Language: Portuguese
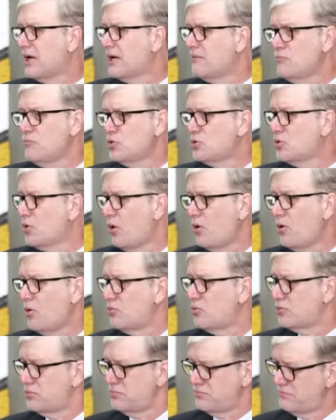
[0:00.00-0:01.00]

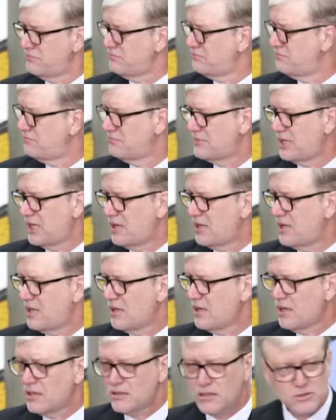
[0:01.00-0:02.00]
mudou.
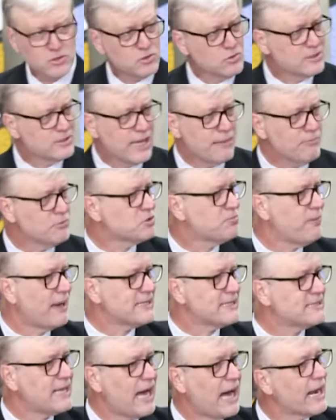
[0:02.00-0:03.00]
Nós não temos
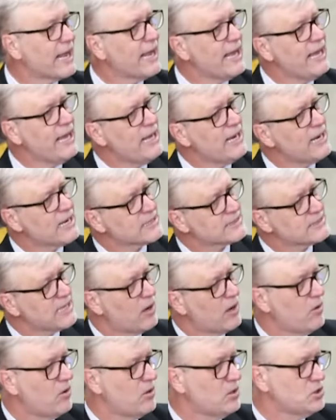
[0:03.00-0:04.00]
mais arenas
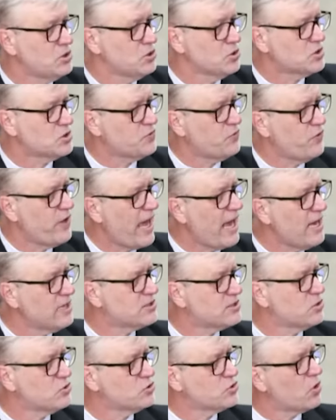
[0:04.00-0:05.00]
aonde os fiéis
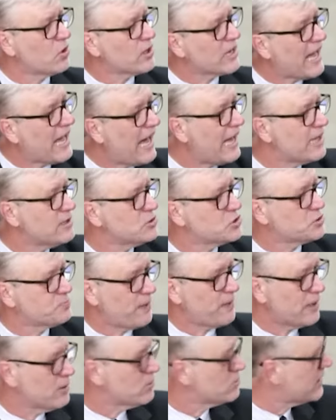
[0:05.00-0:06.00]
são jogados
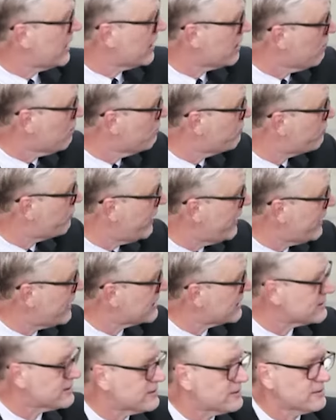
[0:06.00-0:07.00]
para lutar com
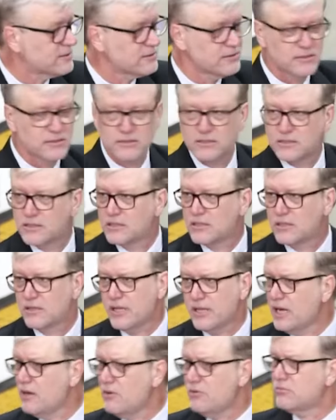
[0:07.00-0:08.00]
feras.
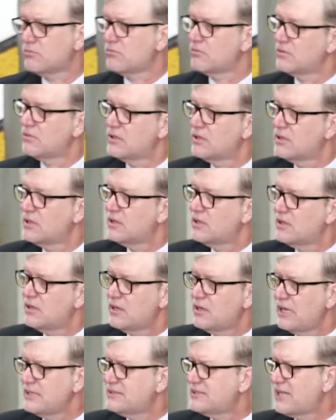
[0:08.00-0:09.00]
Não.
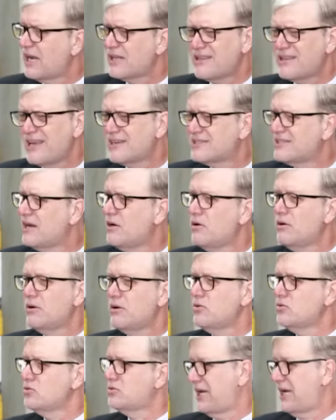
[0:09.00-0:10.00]
A estratégia é
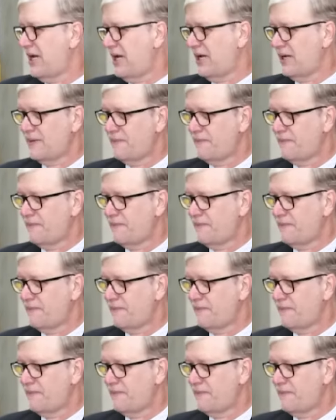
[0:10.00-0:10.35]
outra.